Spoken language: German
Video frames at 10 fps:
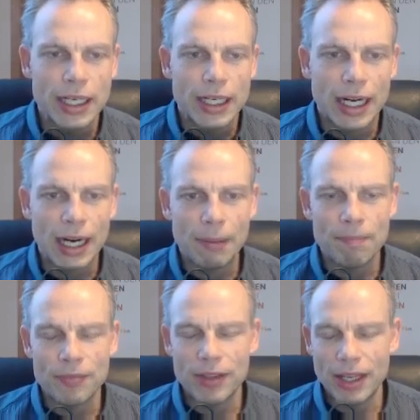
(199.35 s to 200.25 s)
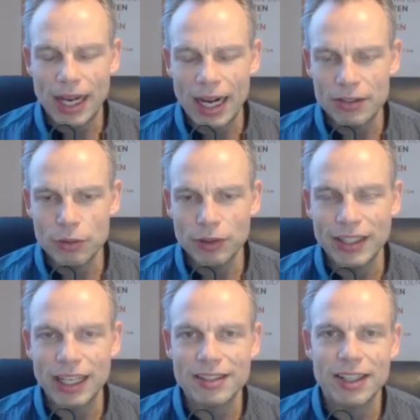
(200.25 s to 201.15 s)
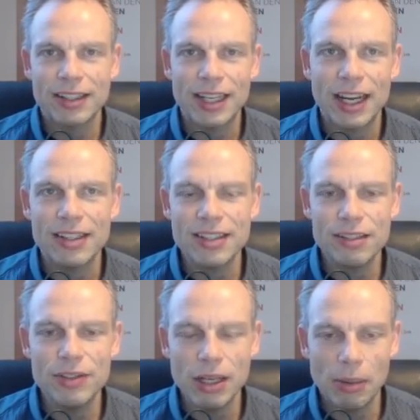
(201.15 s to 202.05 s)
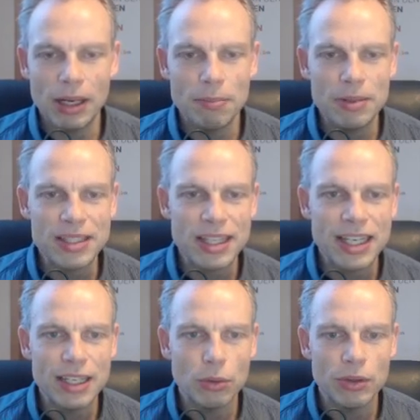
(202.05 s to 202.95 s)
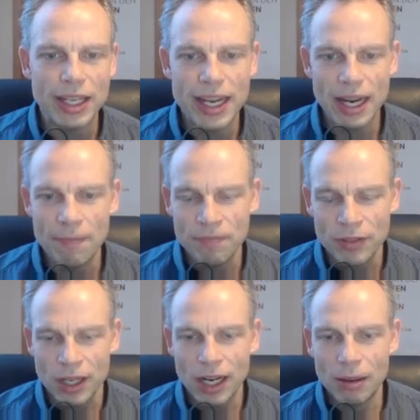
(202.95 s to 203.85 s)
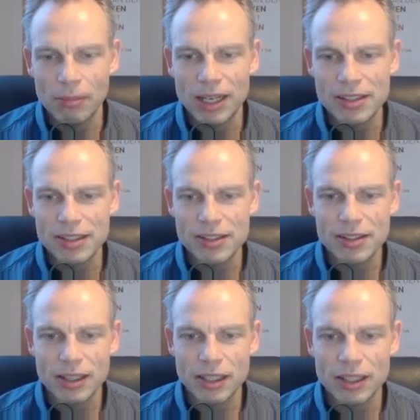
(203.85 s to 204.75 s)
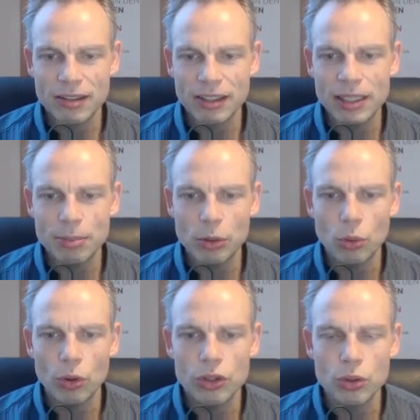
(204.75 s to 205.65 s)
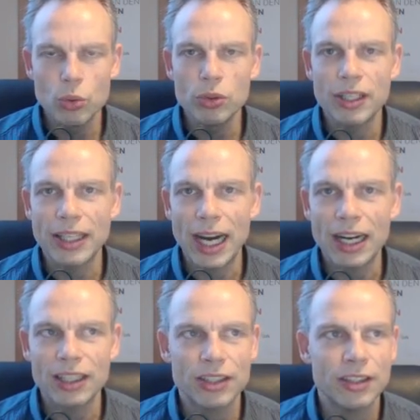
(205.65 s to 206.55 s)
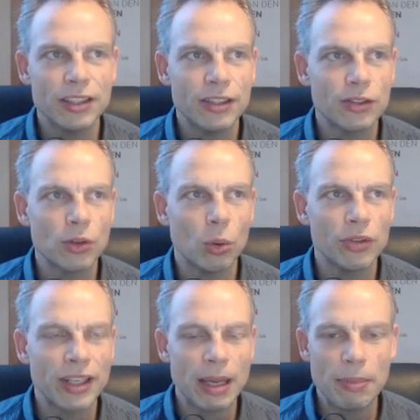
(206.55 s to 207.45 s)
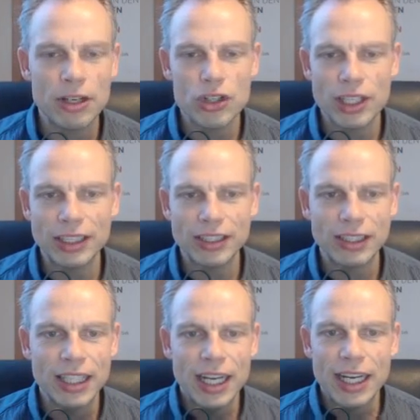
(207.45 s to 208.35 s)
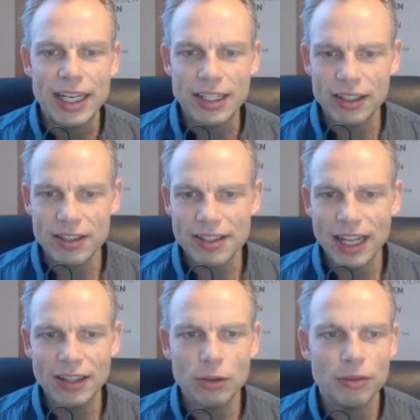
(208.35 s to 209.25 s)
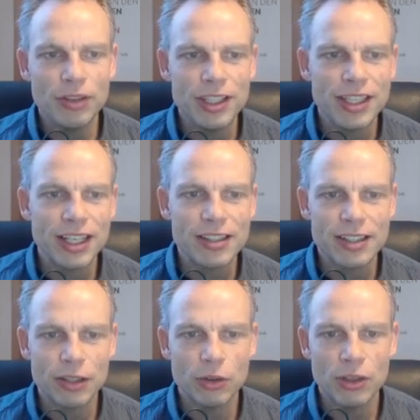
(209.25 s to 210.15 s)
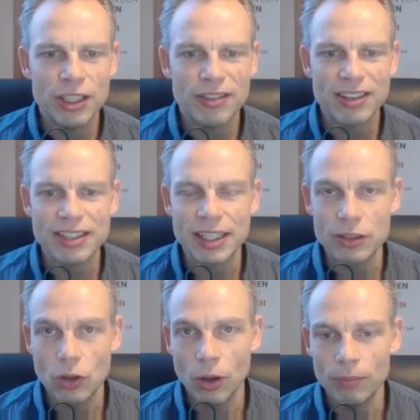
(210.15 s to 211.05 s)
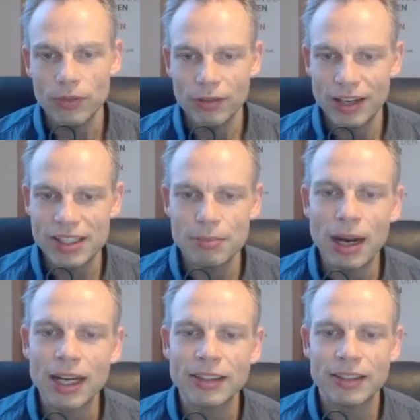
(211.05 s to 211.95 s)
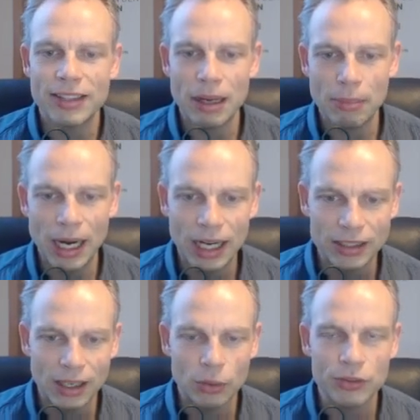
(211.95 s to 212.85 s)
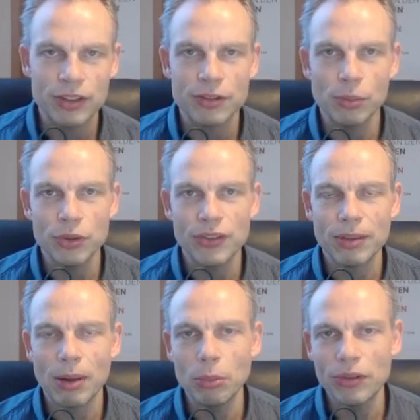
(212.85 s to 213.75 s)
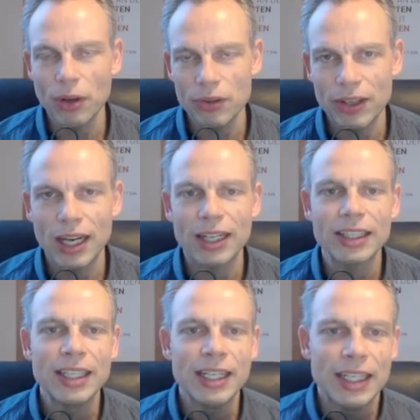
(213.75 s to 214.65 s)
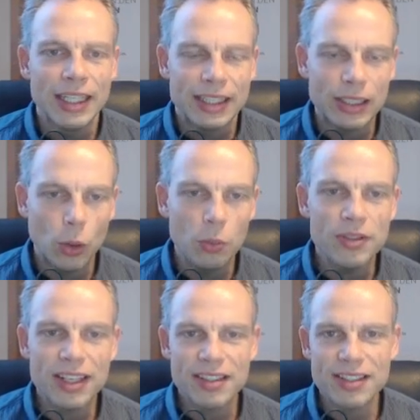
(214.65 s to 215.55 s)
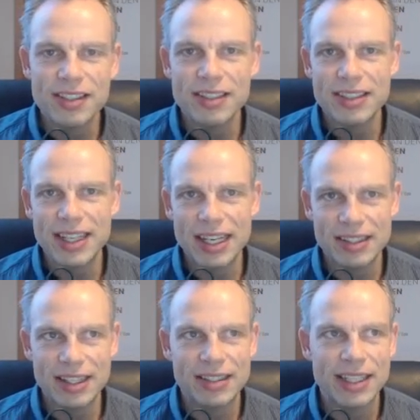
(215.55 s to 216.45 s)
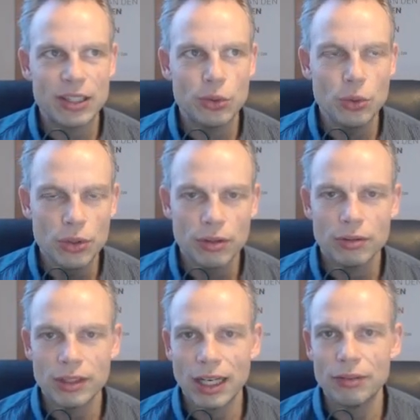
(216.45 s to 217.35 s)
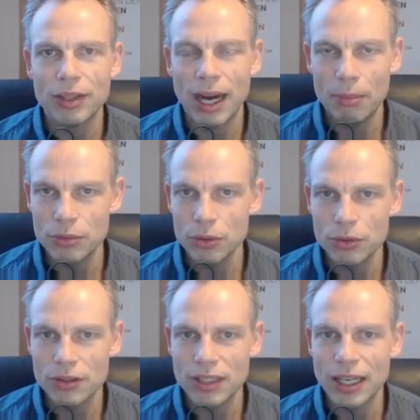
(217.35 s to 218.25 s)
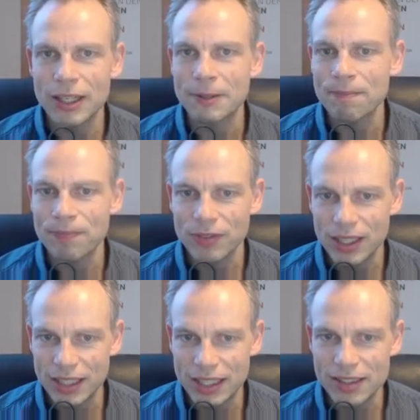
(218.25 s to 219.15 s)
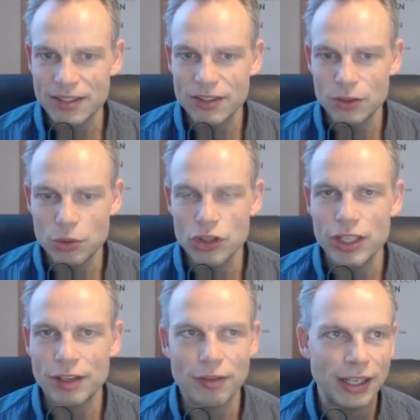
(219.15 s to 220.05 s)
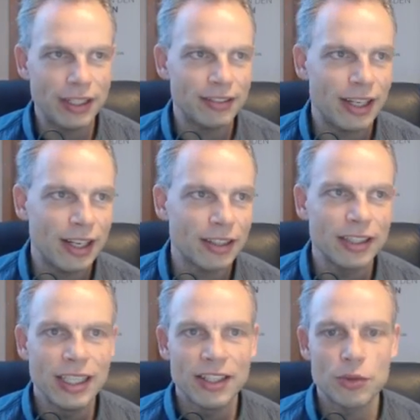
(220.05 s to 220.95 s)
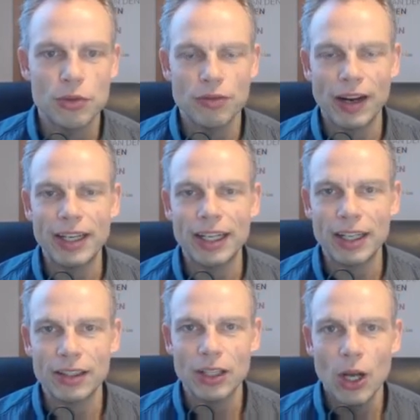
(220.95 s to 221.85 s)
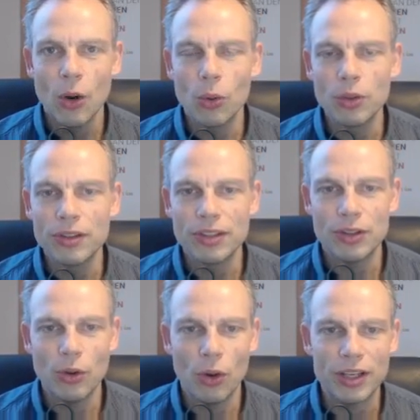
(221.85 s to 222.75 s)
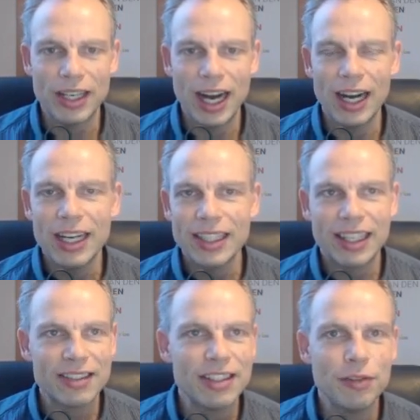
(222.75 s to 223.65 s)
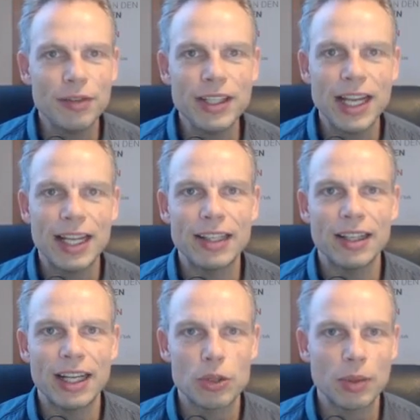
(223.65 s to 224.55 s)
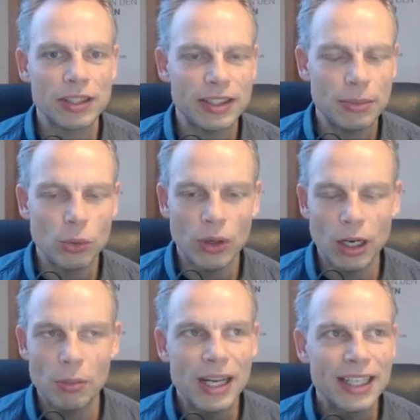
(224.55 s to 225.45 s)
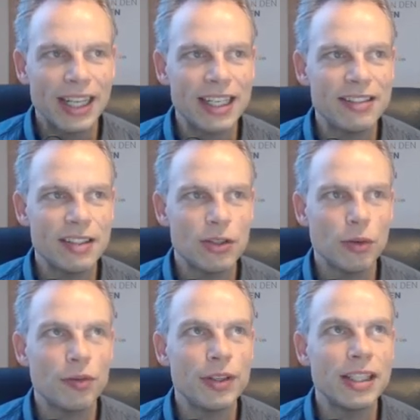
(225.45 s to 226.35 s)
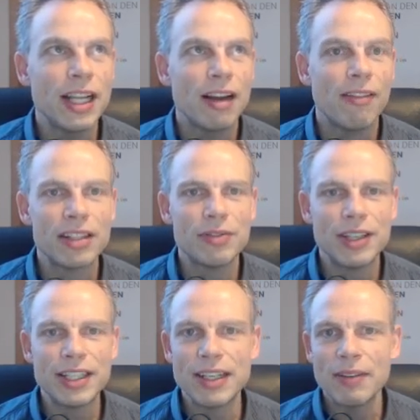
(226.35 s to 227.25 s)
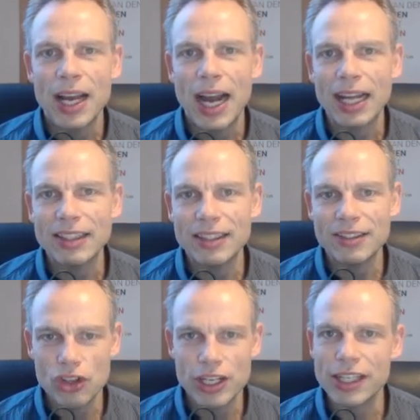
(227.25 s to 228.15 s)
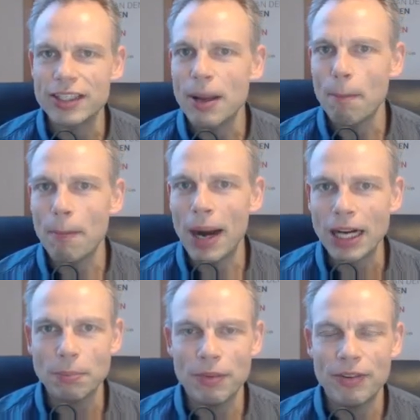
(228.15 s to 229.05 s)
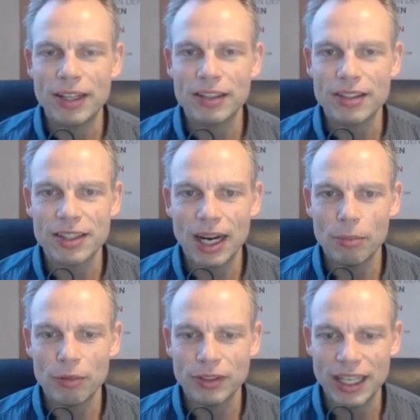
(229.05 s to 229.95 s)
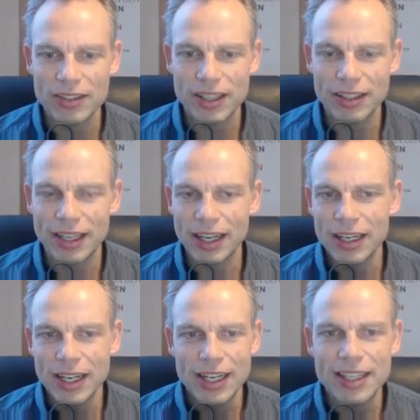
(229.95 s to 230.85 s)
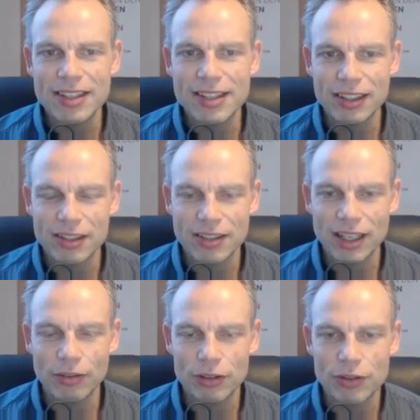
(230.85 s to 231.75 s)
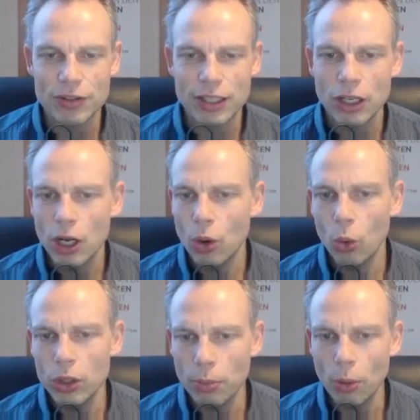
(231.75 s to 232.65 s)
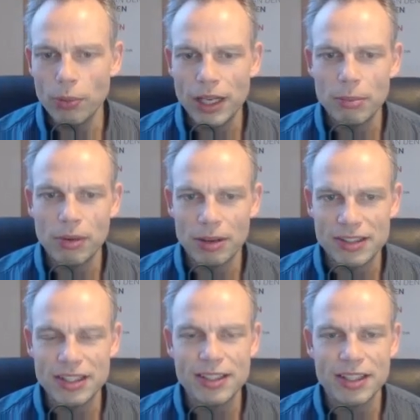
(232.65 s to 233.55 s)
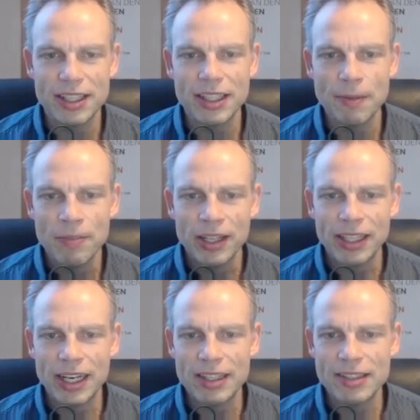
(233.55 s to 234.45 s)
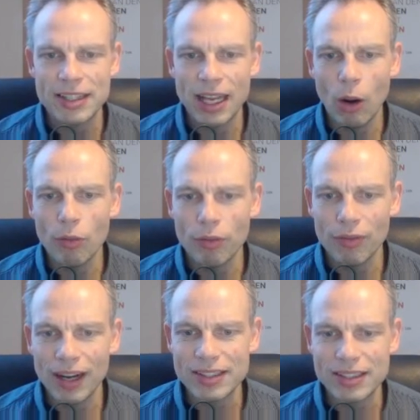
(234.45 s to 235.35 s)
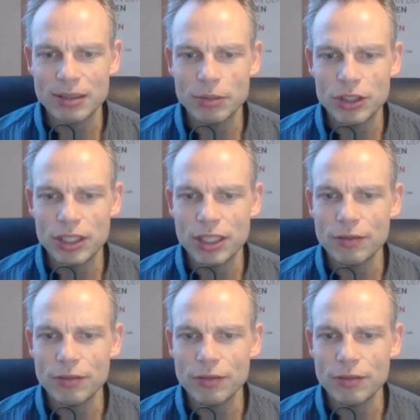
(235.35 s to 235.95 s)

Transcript: Ähm, also von der Seite her, es ist wieder mal ein bisschen hin und her. Ähm, es ist getrieben durch gute Nachrichten dieses große Gap entstanden. Interessant und wichtig ist natürlich, was jetzt kommt. Was macht der Markt aus diesem Muster? Man muss auch sagen, die Umsätze sind sehr, sehr, sehr dünn. Ja, wir haben sozusagen jetzt zwischen den Feiertagen, zwischen Weihnachten und Neujahr. Da sind viele Händler entsprechend im Urlaub. Da ist nicht so viel, was wir hier an diesen Stellen Marktbewegendes haben. Von der Seite her ist es interessant, was wir sehen ohne Probleme. Man sieht es ja hier, der letzte Lauf war ziemlich tief.